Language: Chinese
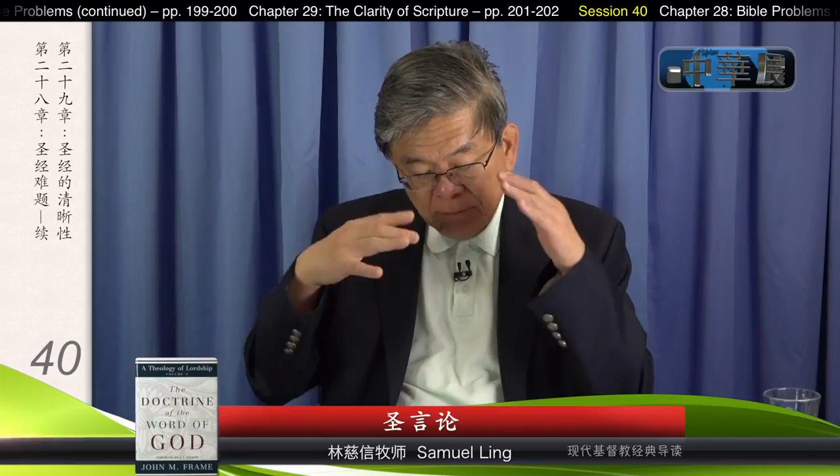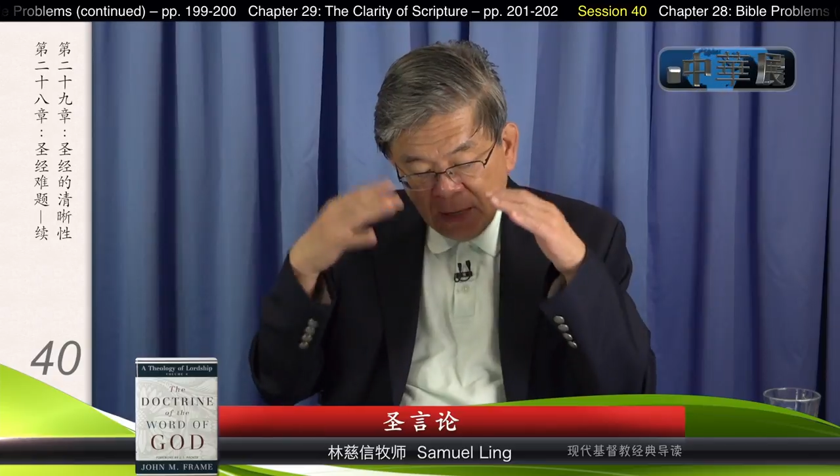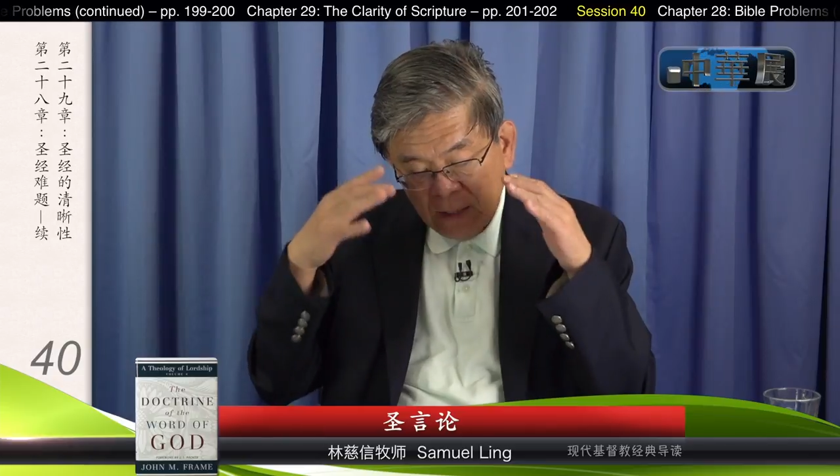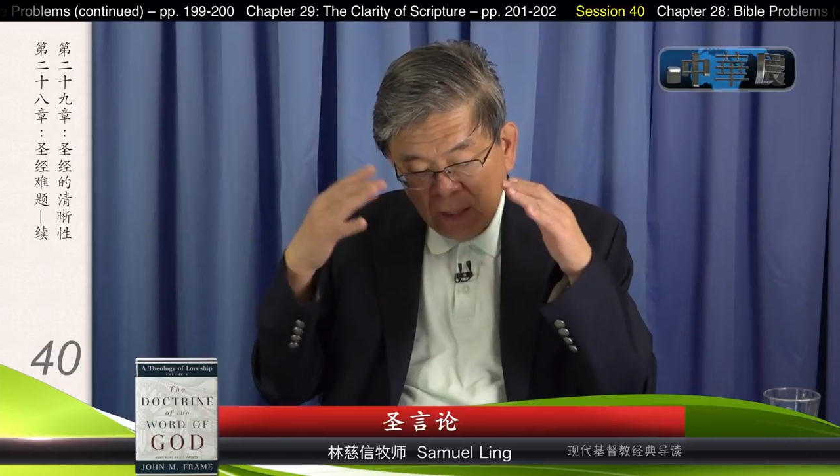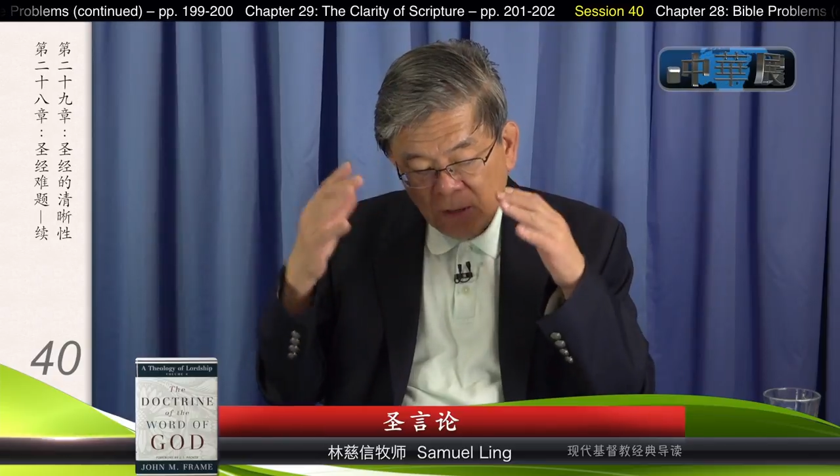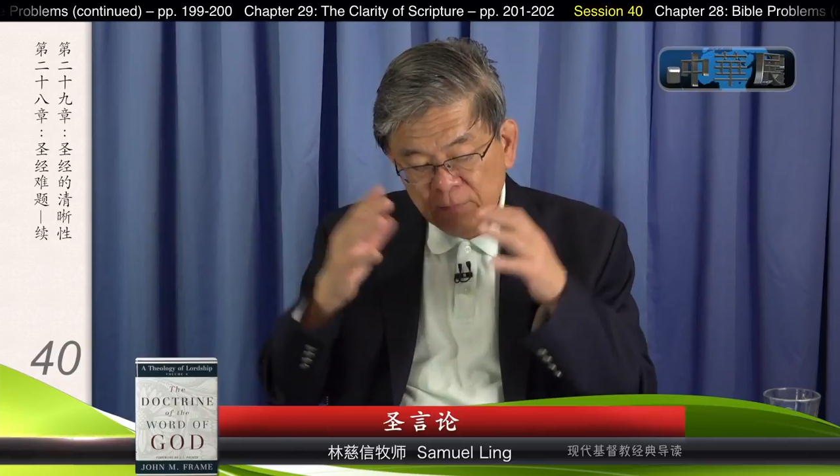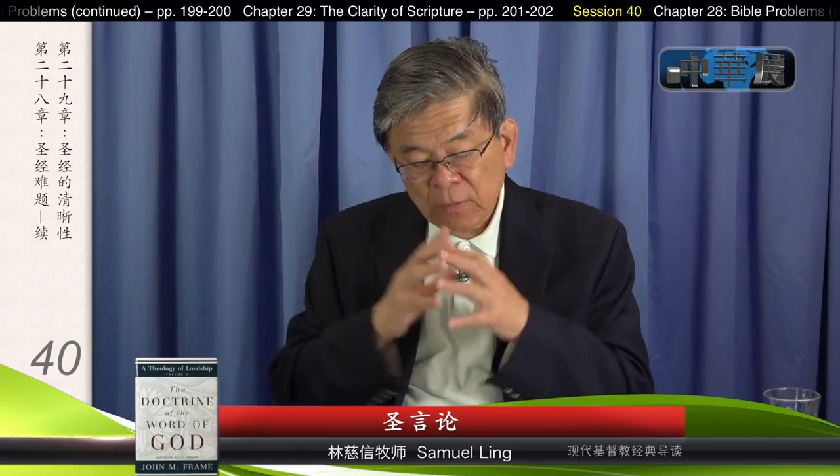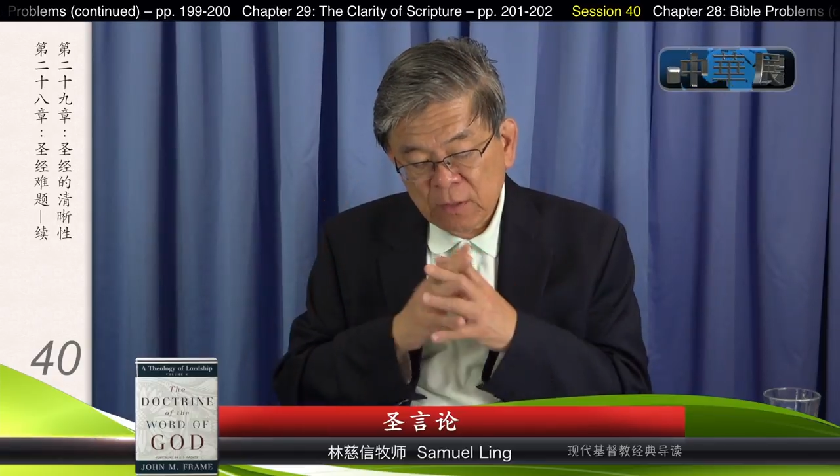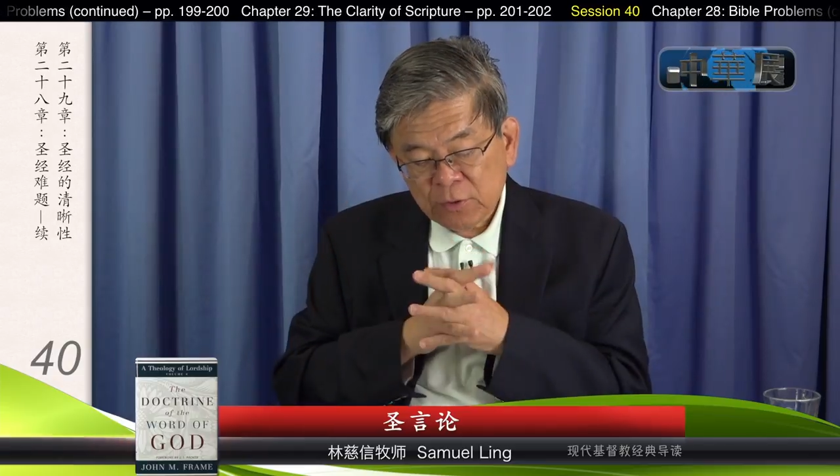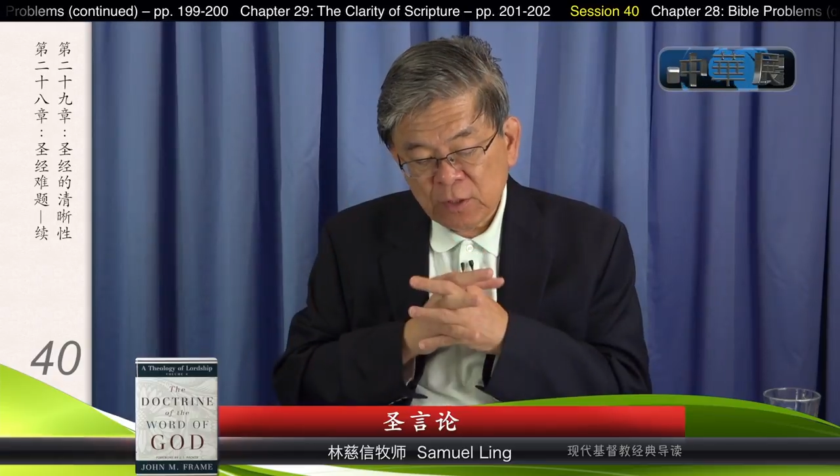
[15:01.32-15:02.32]
配好，
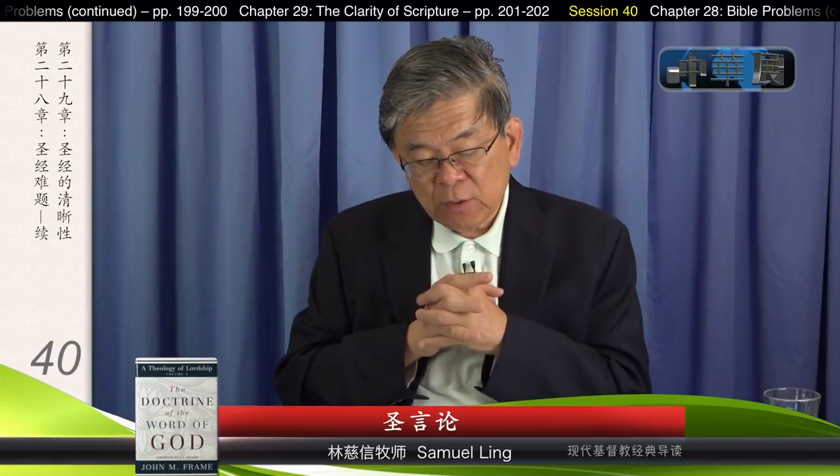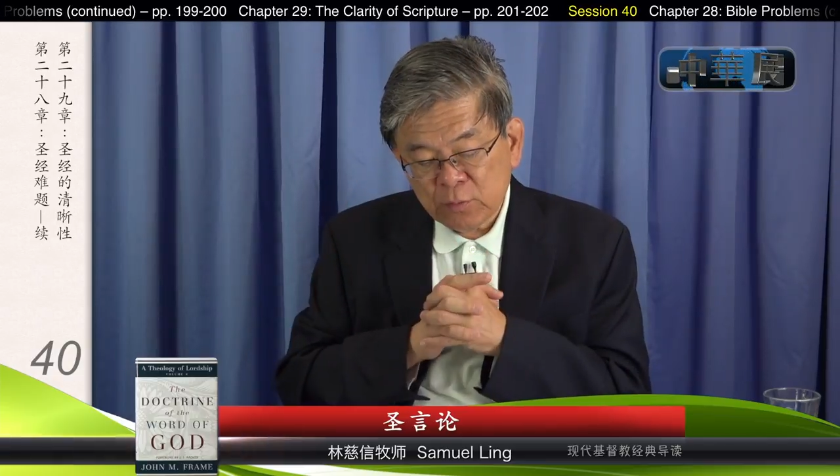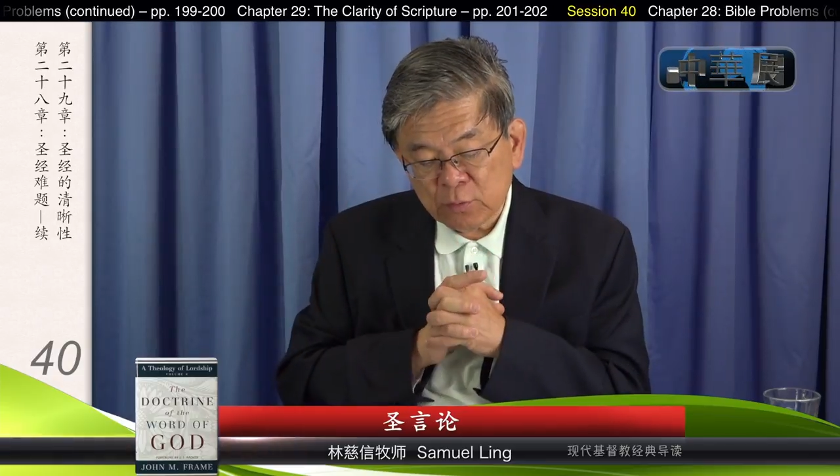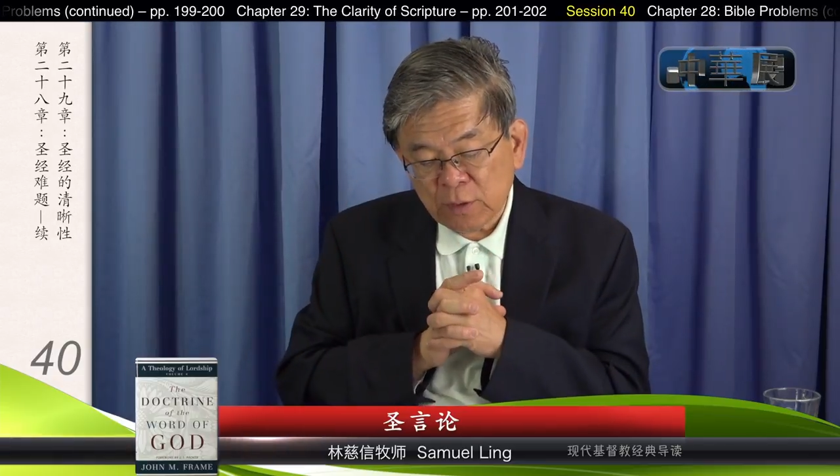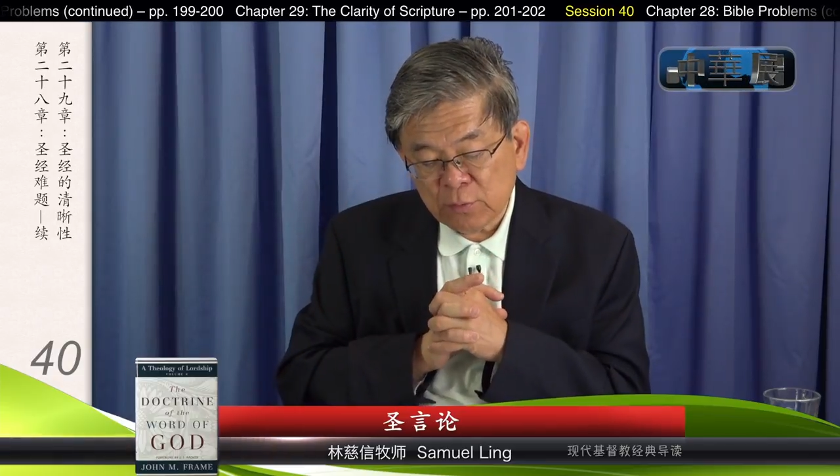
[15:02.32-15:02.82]
神的主权